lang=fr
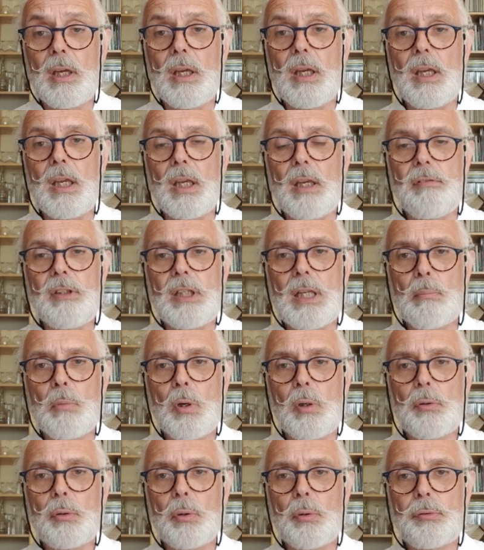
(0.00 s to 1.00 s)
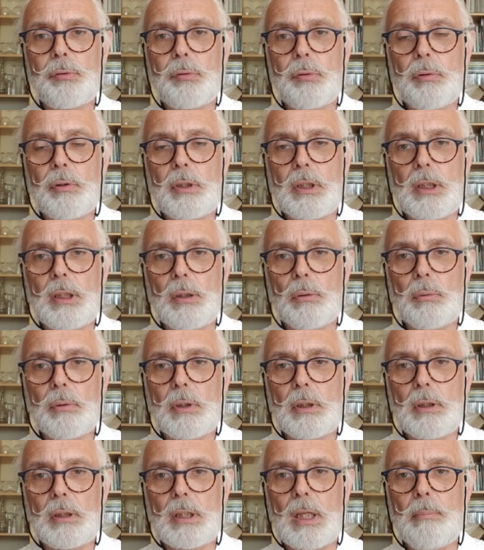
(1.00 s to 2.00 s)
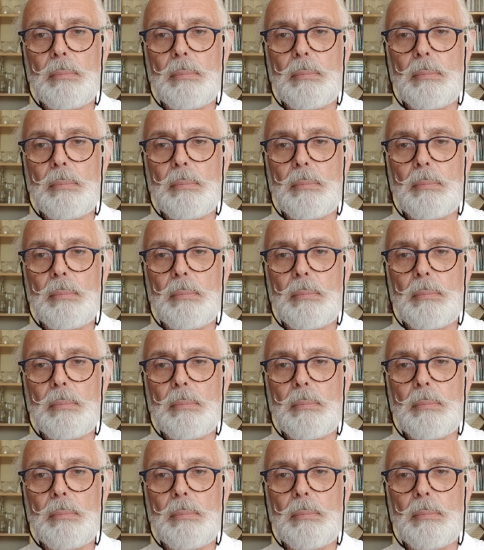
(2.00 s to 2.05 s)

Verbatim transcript: et évidemment dans ceux qui ont des